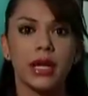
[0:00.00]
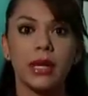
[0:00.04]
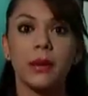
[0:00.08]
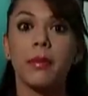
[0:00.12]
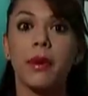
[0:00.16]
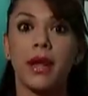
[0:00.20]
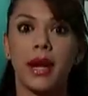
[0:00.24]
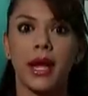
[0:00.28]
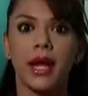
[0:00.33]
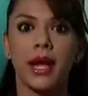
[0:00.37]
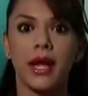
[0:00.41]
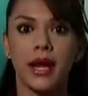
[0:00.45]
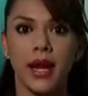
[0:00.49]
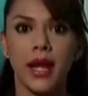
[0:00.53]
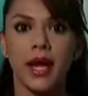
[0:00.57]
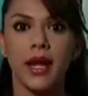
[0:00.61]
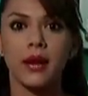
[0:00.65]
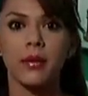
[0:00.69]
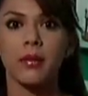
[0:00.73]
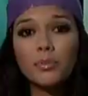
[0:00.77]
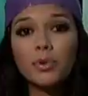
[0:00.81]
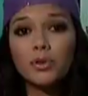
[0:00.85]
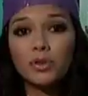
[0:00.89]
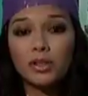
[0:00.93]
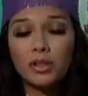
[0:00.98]
aquí para
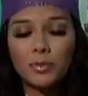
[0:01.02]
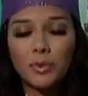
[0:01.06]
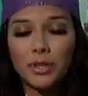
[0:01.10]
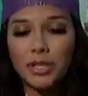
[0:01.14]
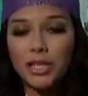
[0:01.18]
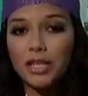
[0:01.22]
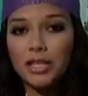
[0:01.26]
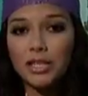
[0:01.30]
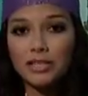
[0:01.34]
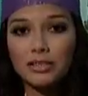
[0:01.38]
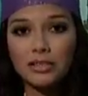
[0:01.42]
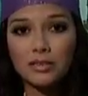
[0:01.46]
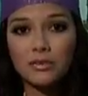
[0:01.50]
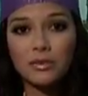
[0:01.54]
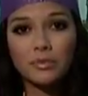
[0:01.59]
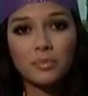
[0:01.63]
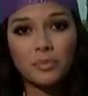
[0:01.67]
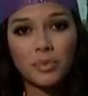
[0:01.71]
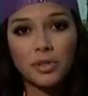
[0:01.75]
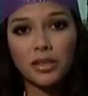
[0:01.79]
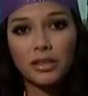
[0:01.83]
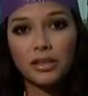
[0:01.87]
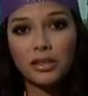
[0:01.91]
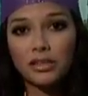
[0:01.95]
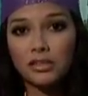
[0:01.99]
ganar, pero también hay que saber
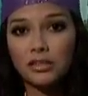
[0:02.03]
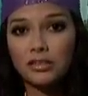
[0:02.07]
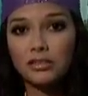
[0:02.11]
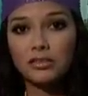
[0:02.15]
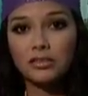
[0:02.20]
perder.